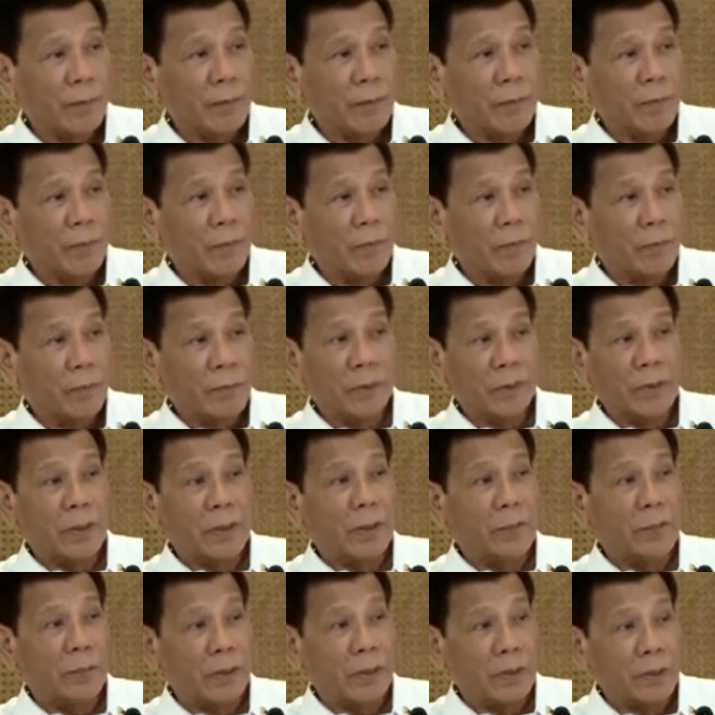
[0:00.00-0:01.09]
for the
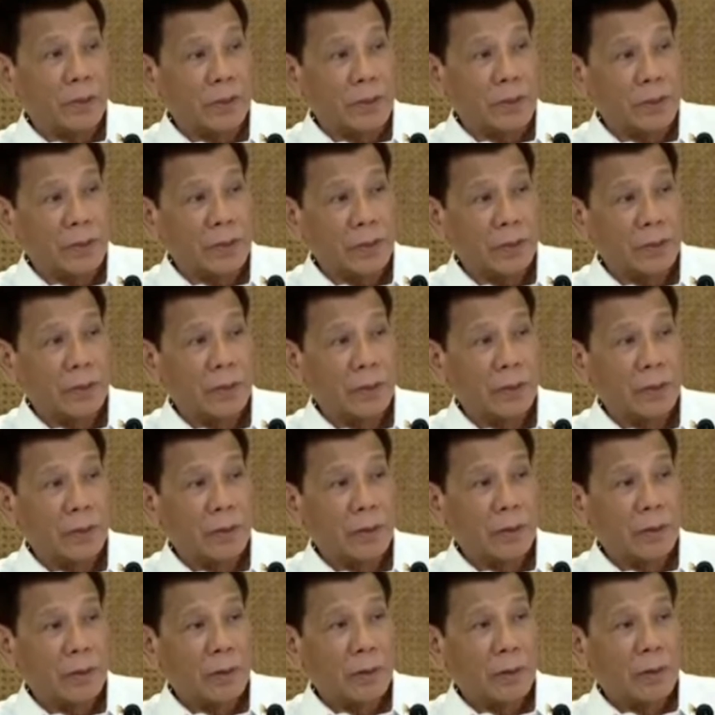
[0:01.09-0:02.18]
damage.
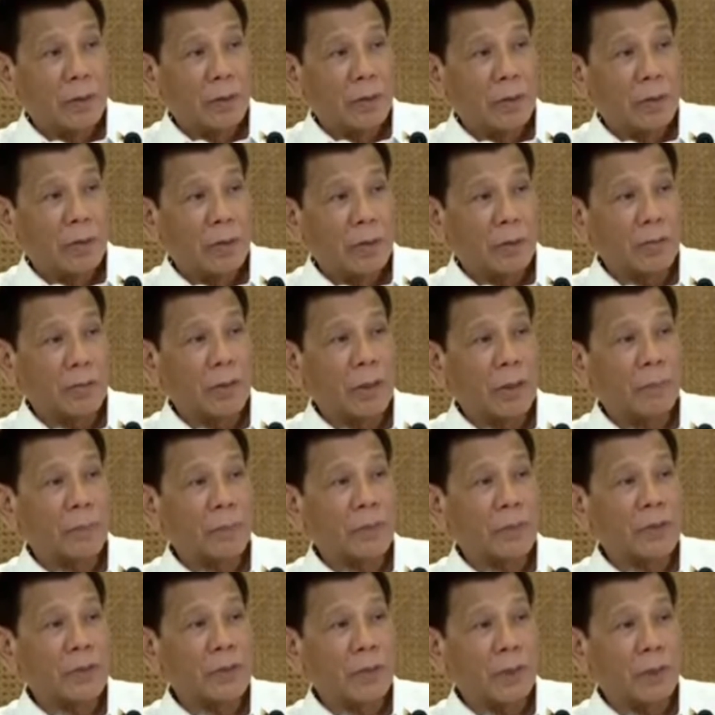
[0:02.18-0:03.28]
O dapat
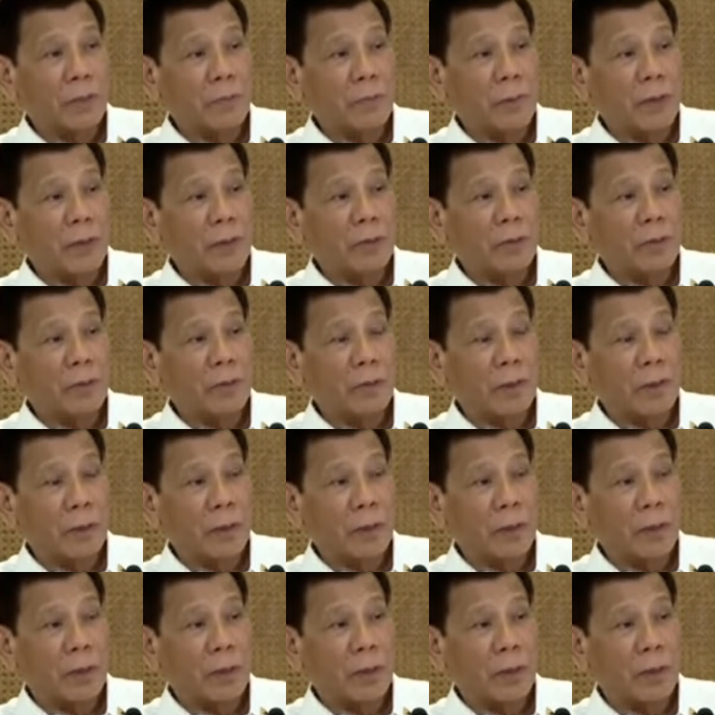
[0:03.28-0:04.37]
silang mag-ano talaga na